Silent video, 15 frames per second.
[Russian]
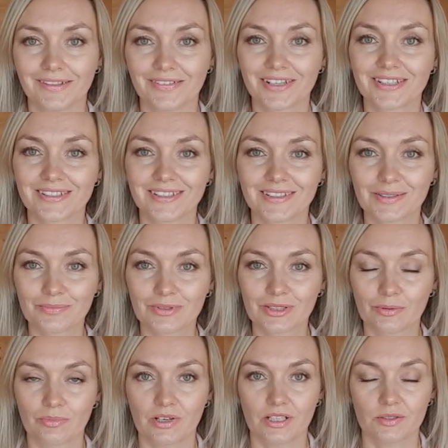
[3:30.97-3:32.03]
Наверное, надо
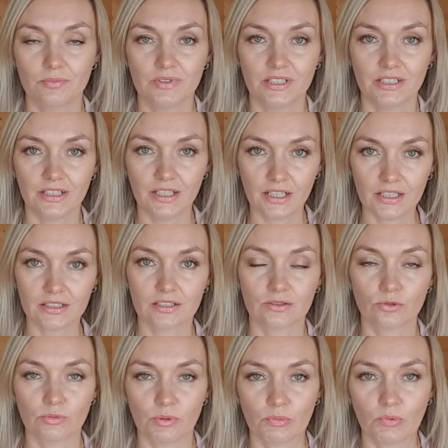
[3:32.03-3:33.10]
было брать мне L.
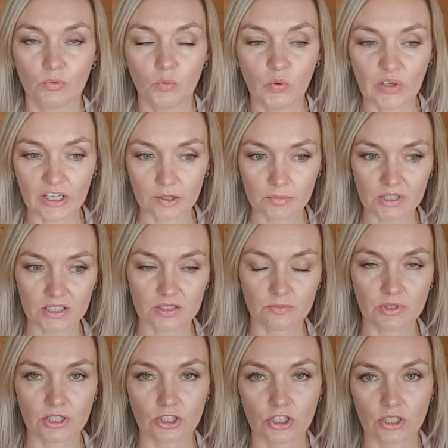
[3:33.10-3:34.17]
Этот у меня, по-моему, M
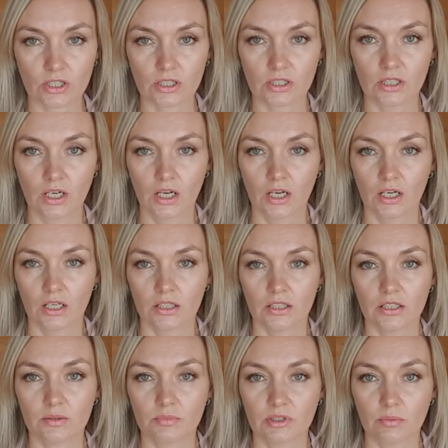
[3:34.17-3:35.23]
размер жакет.
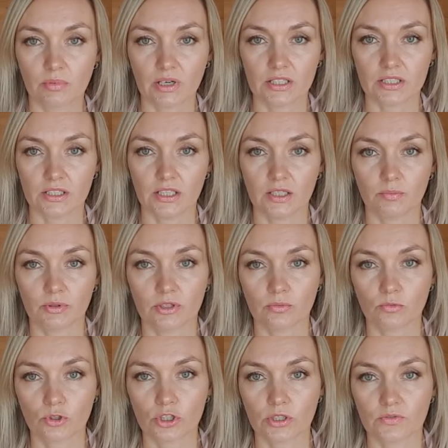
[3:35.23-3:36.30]
Надо было брать L,
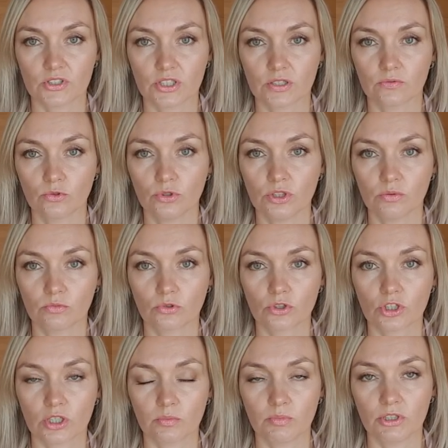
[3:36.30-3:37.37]
потому что все равно
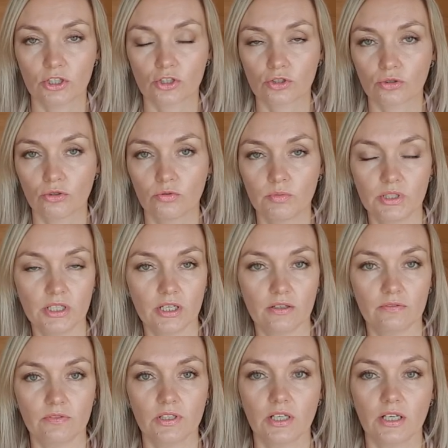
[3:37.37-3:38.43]
немножко плечо у меня
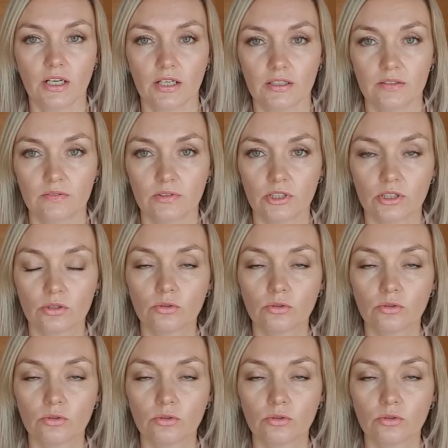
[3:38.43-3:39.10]
выглядывает.